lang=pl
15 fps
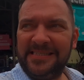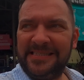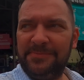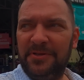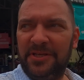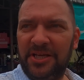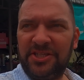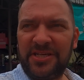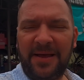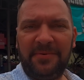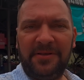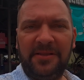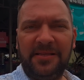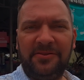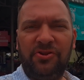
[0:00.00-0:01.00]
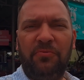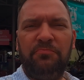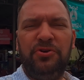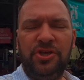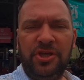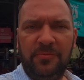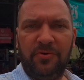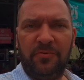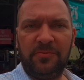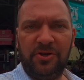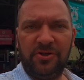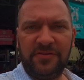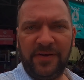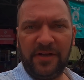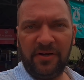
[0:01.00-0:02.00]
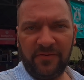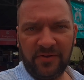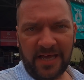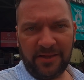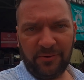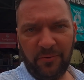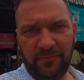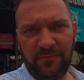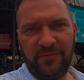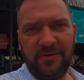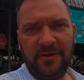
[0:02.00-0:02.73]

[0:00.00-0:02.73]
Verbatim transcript: zmniejszamy do minimum ilość węglowodanów,